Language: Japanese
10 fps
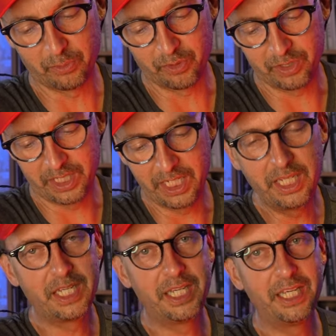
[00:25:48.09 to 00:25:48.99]
も
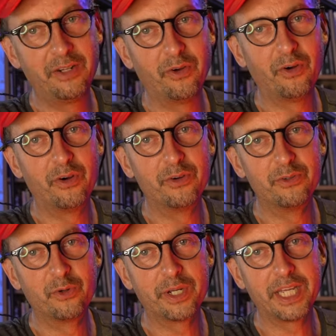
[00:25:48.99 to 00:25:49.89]
人気の
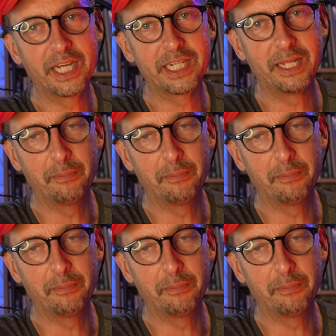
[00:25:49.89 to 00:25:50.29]
動きが出